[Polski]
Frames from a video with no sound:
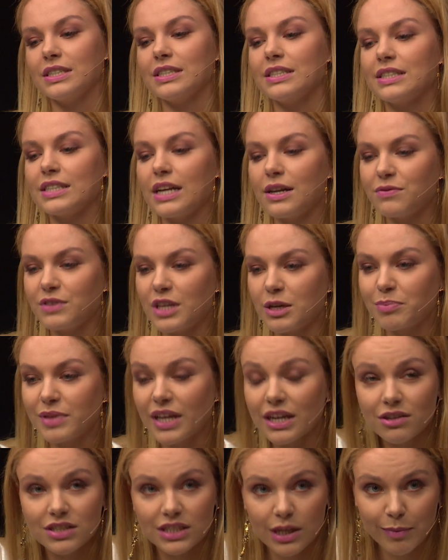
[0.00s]
self-tape
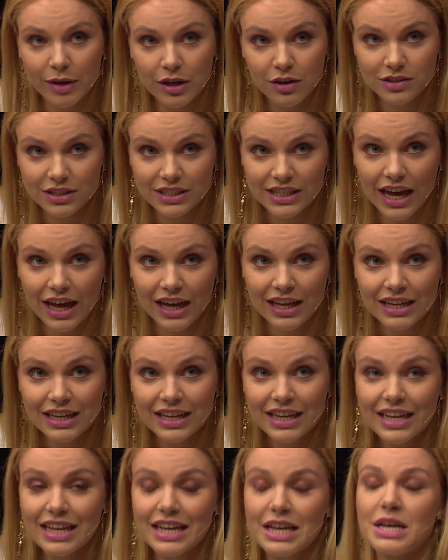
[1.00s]
tego samego dnia.
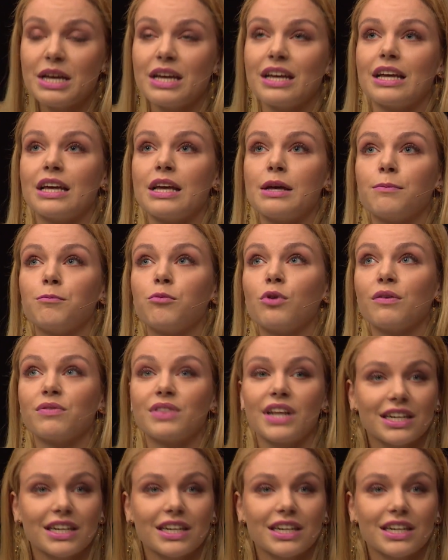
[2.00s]
Y, byłam w